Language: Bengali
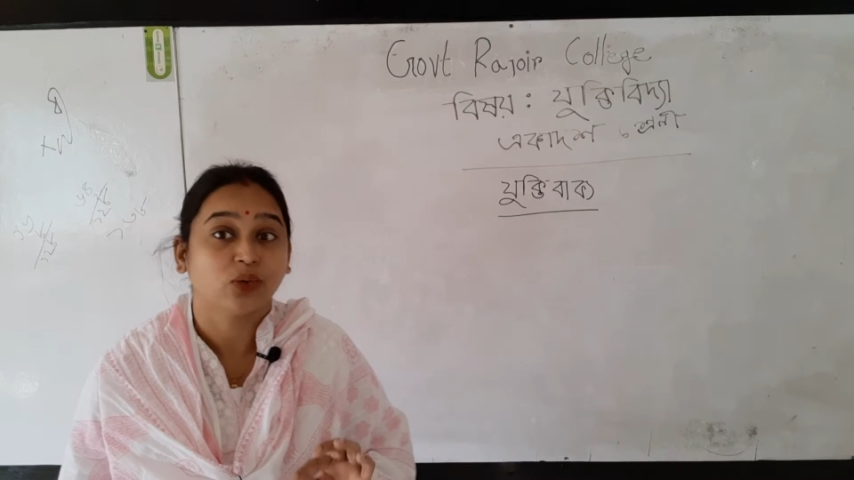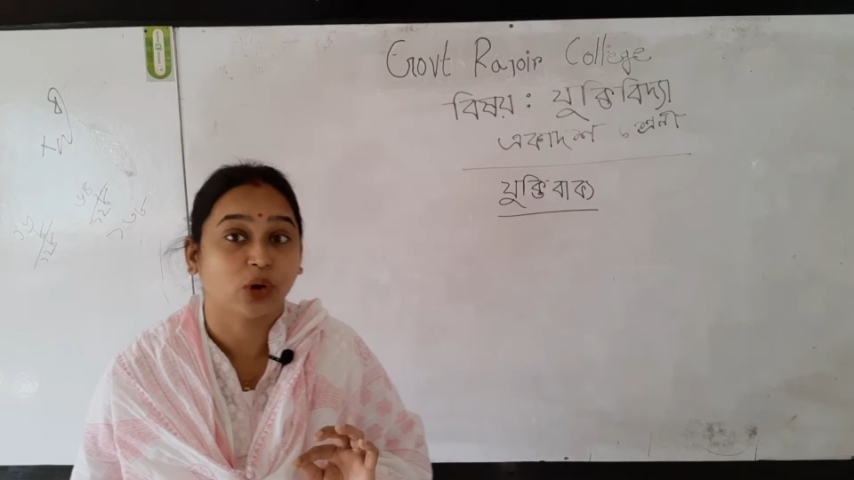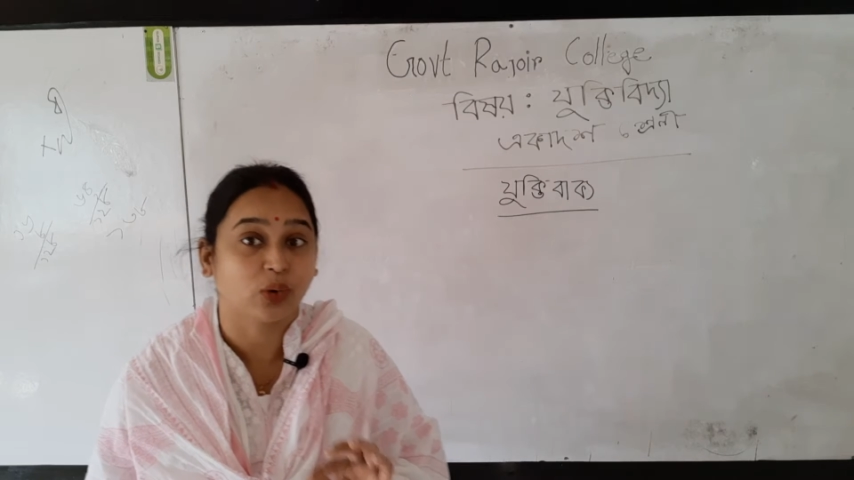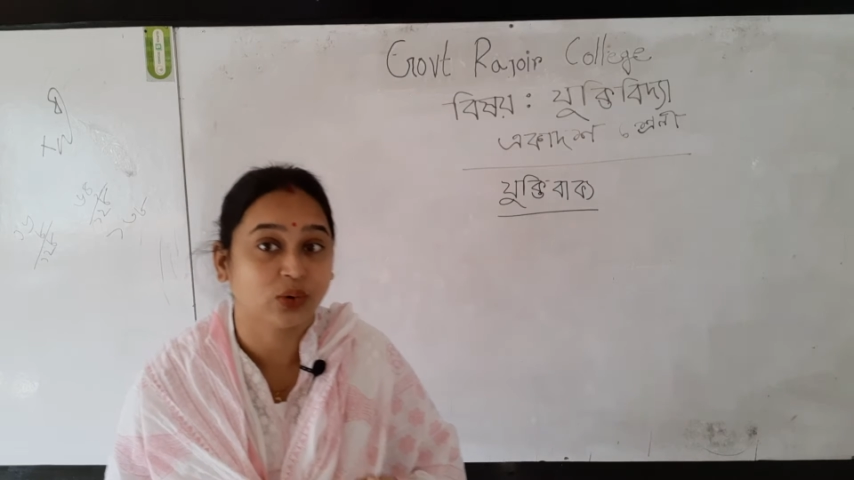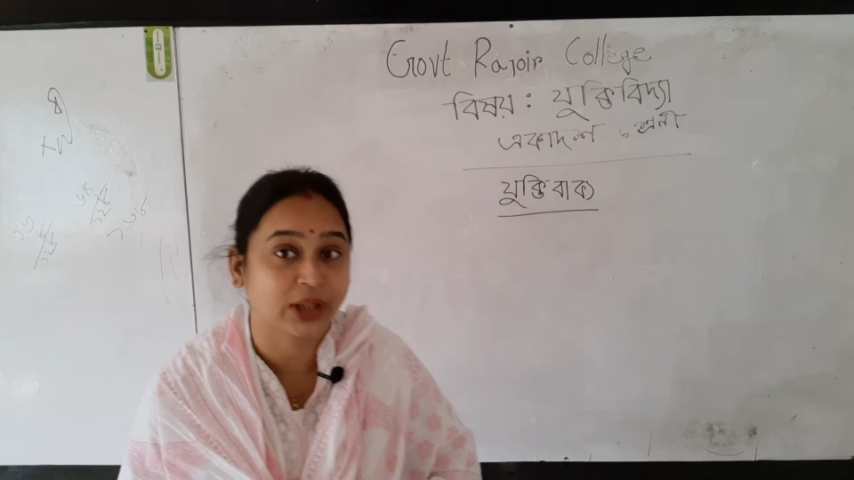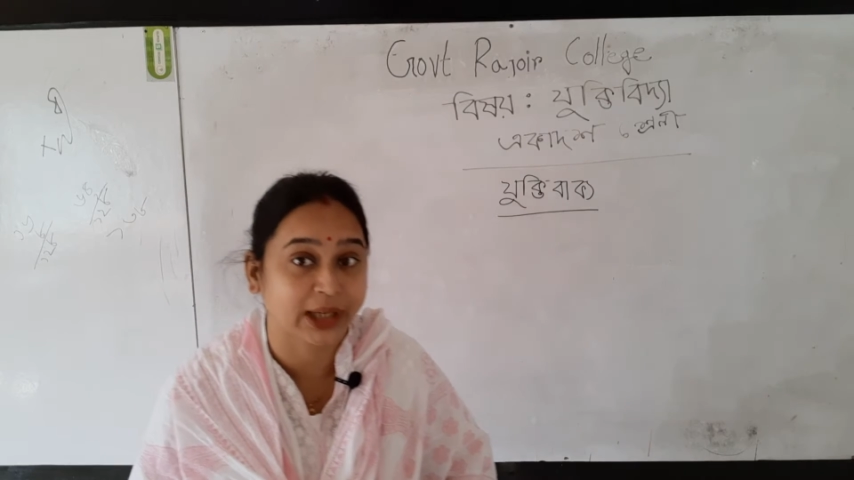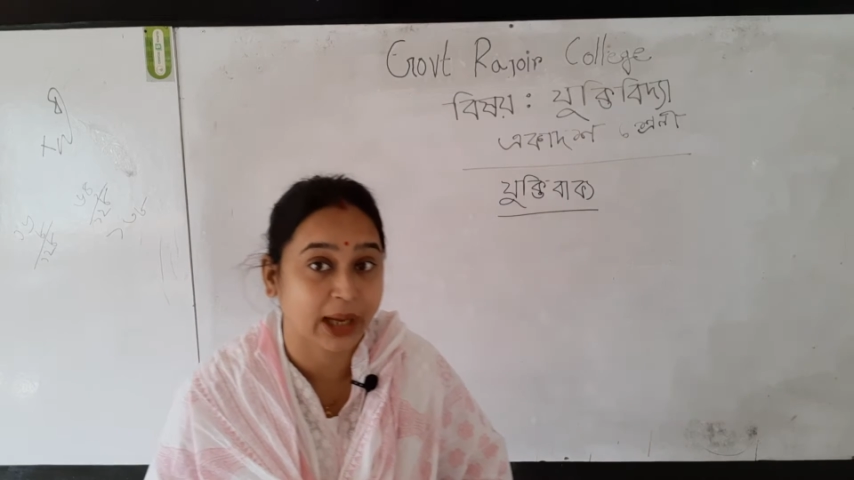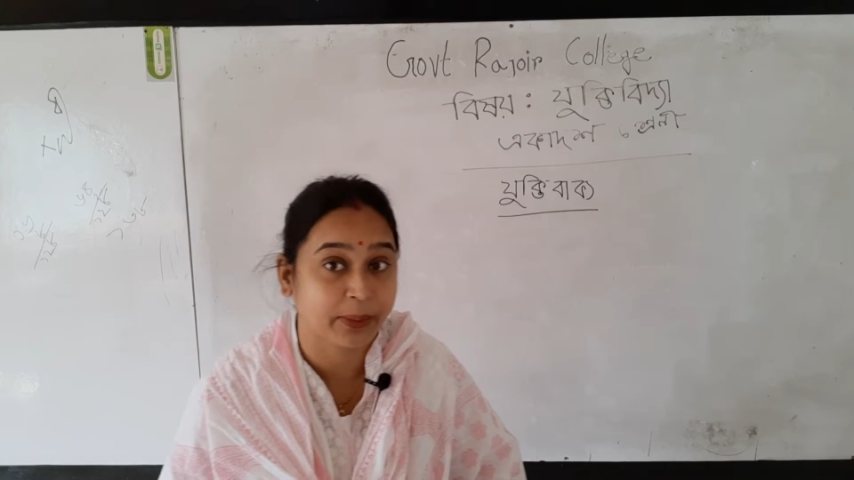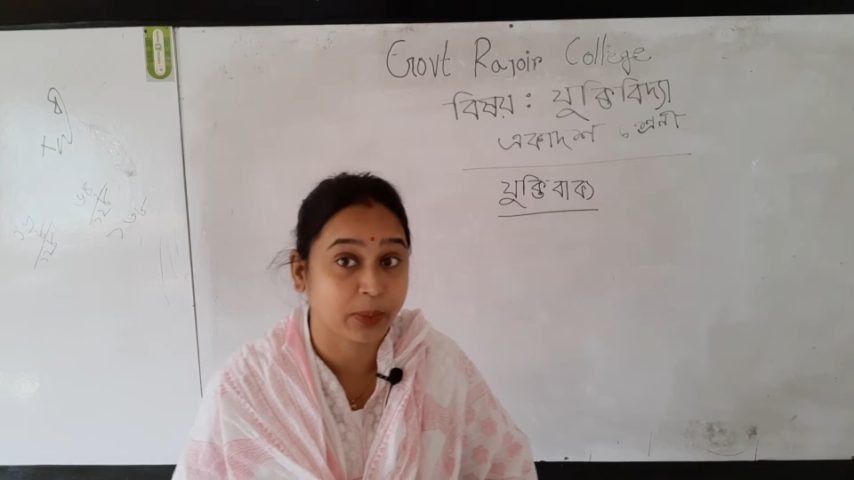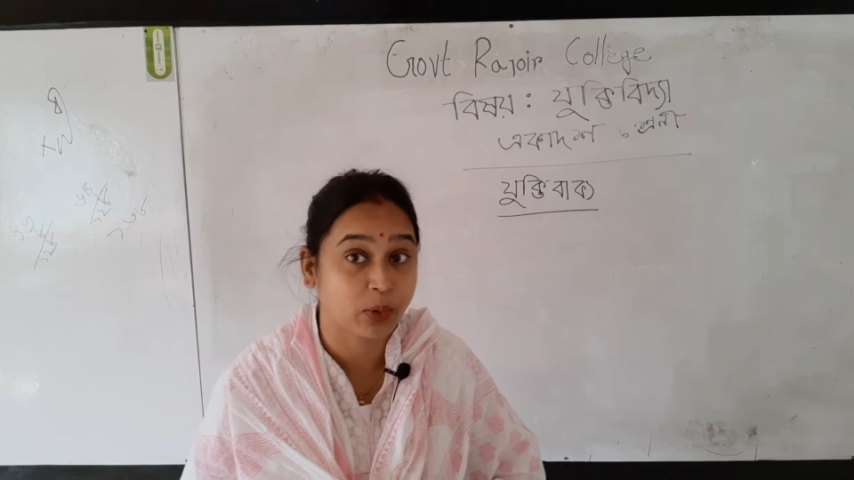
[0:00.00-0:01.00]
তখন তাকে
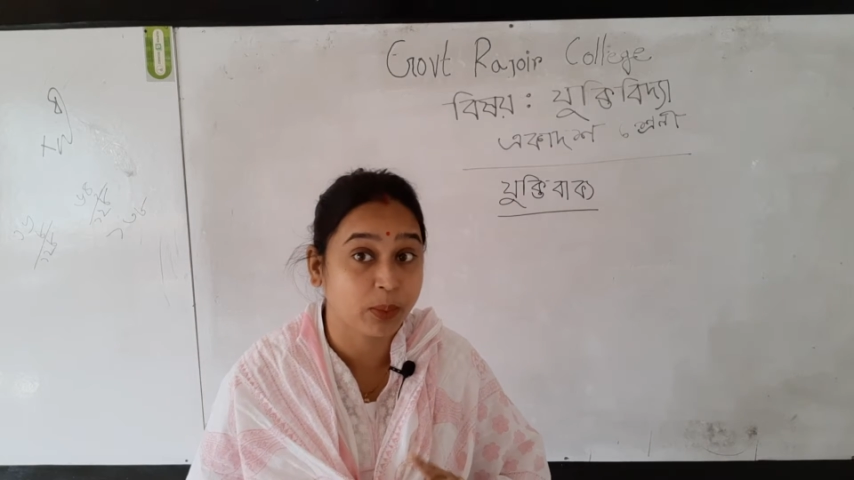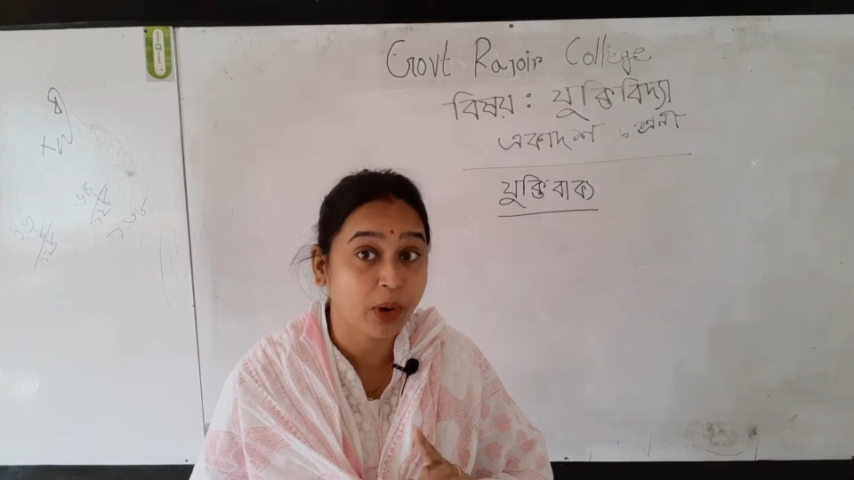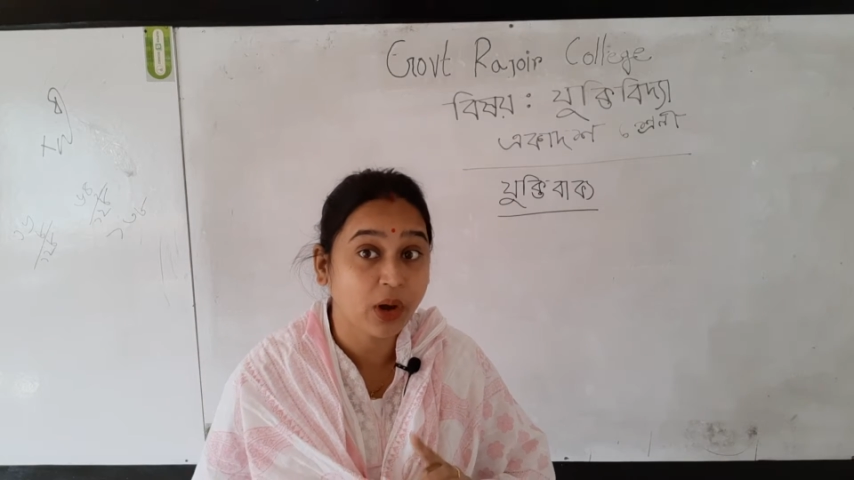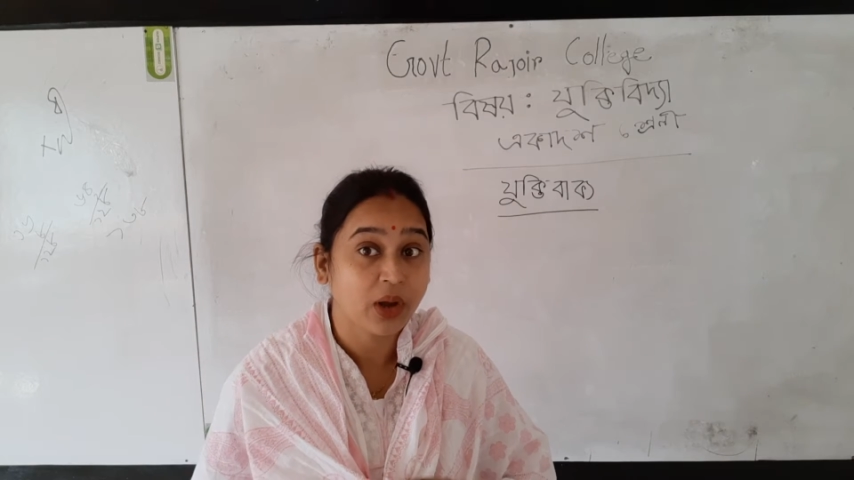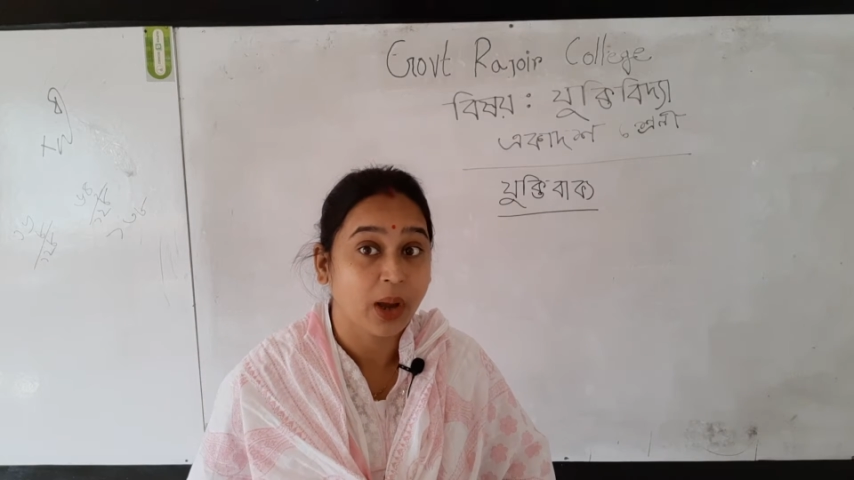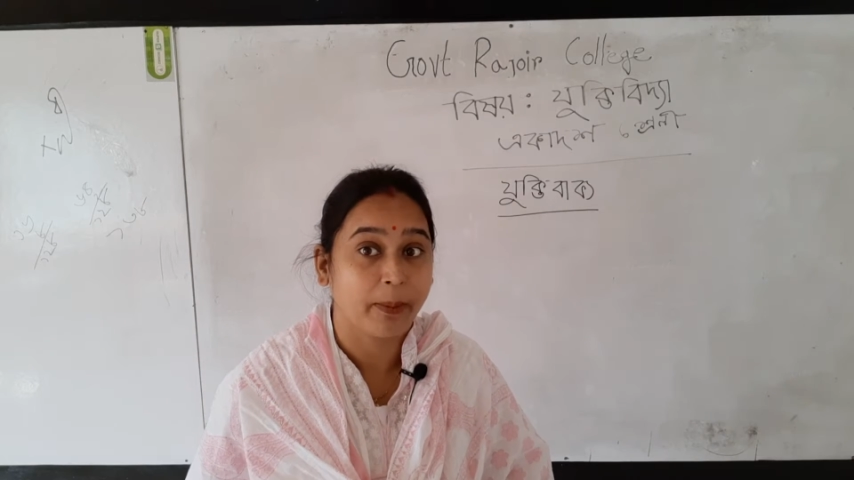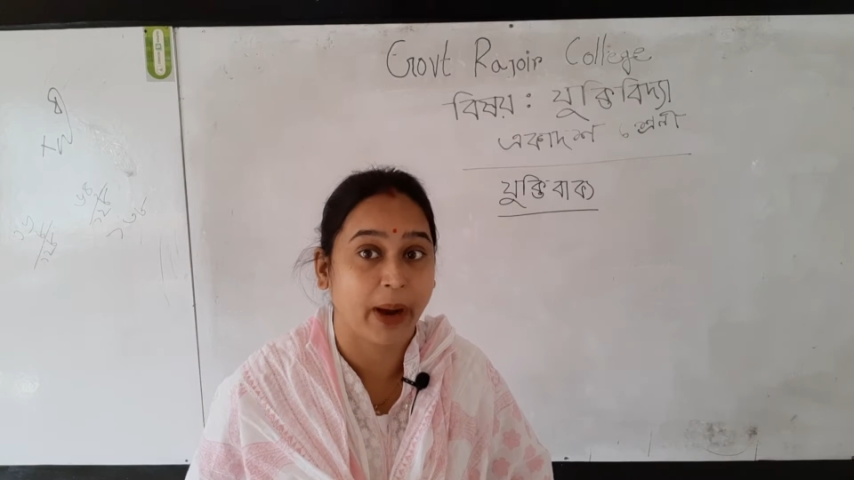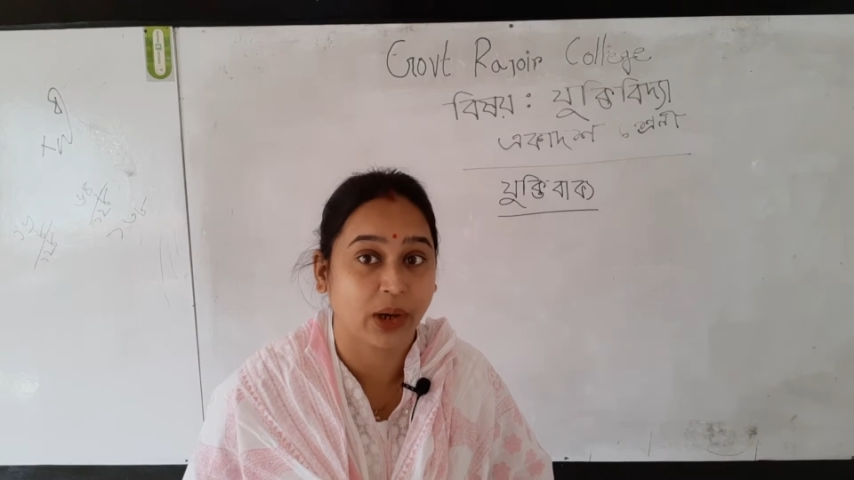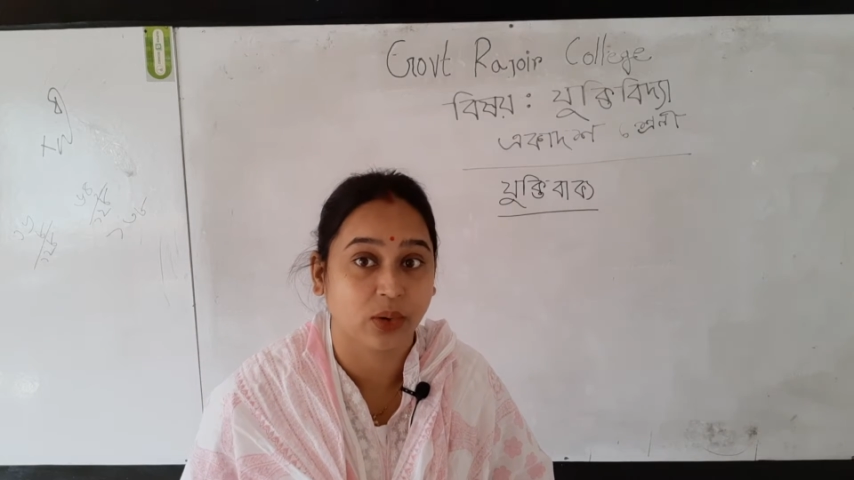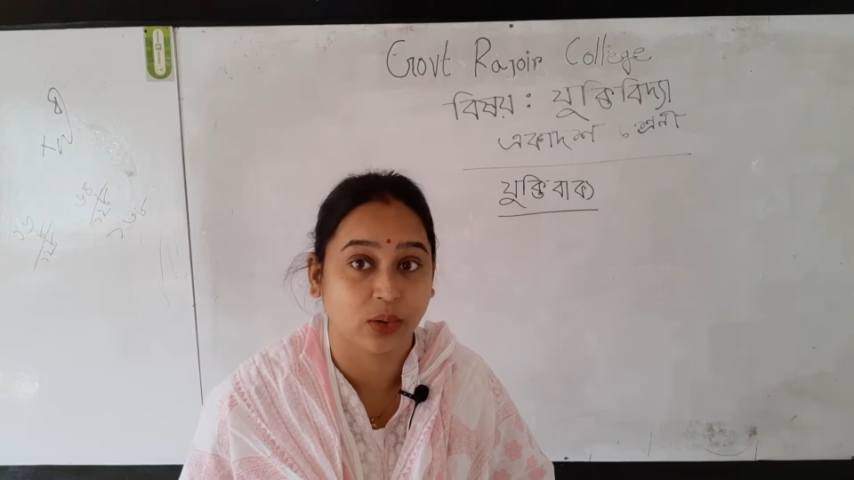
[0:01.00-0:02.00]
আমরা বলবো
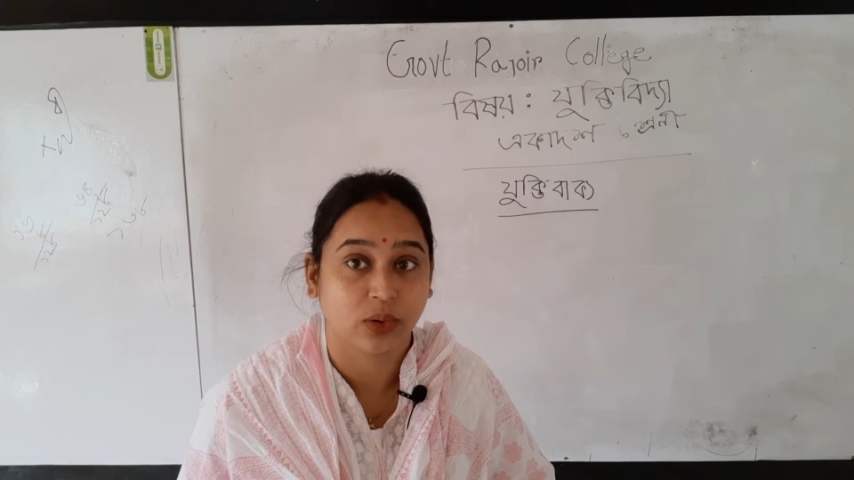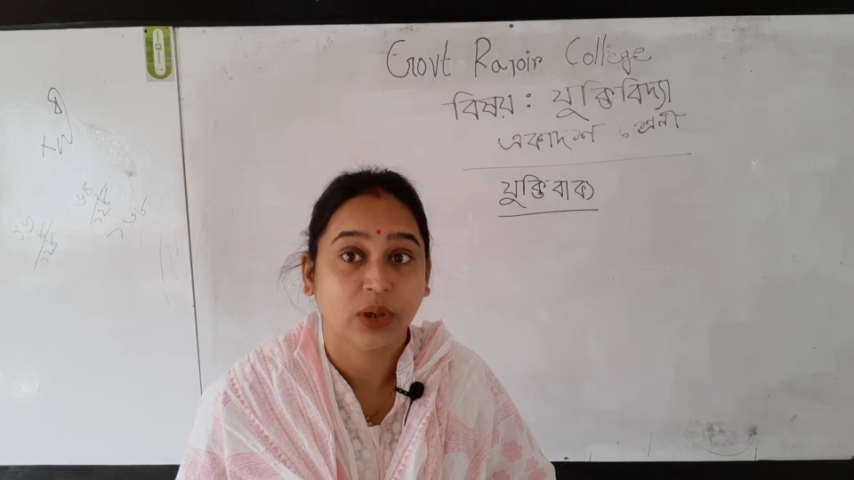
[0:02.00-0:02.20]
বাক্য